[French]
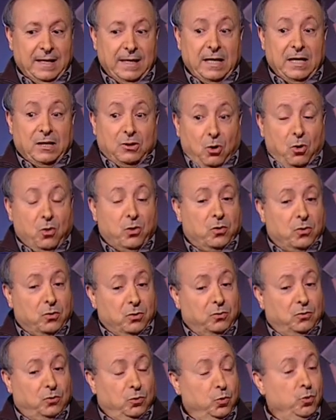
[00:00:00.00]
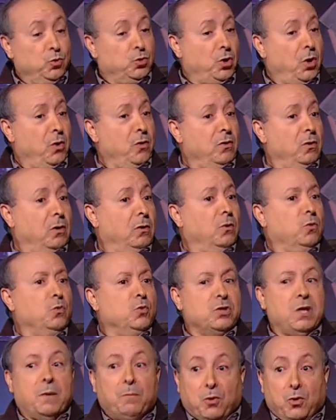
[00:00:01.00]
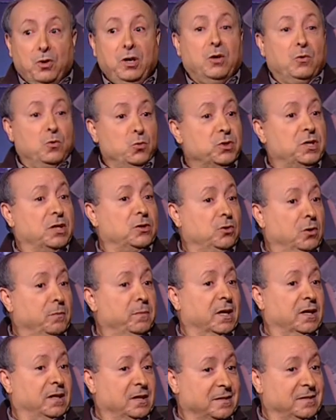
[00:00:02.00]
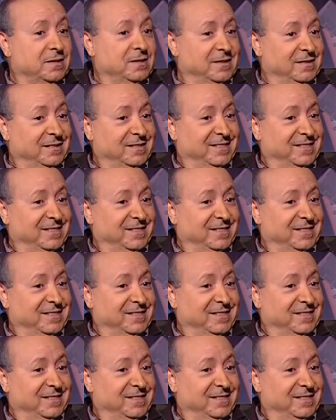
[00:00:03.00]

Et donc, tout jeune, on nous apprenait que nous étions Meknassi.